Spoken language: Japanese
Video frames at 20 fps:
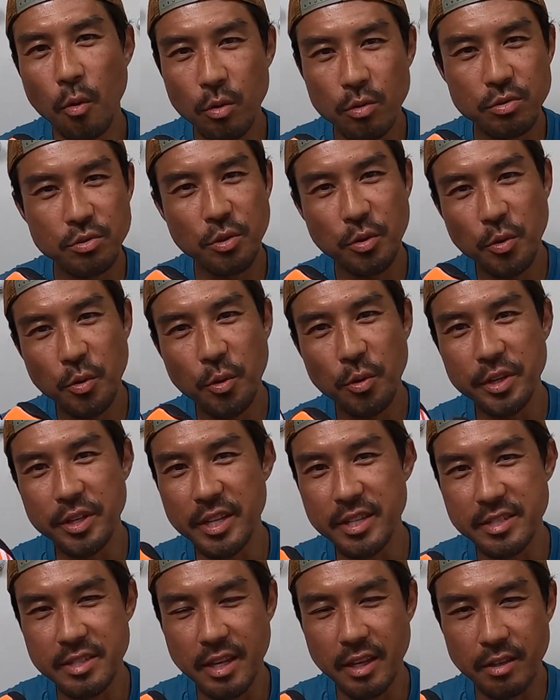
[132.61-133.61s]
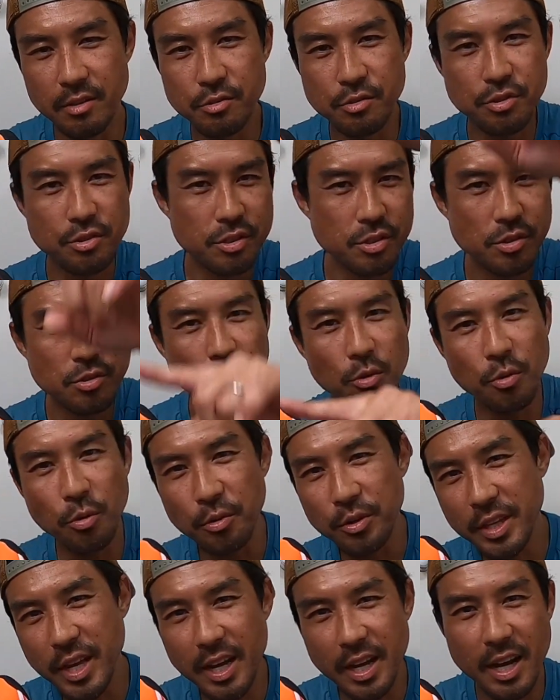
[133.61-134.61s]
奥の方にですね靴の
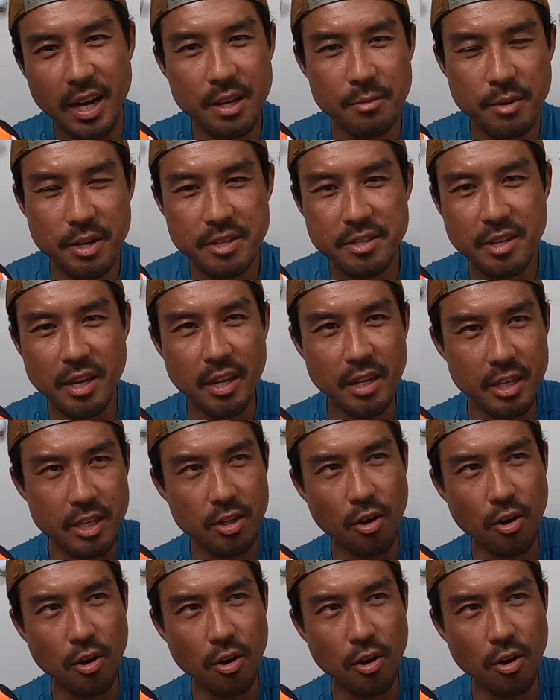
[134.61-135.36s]
コーナーがありまして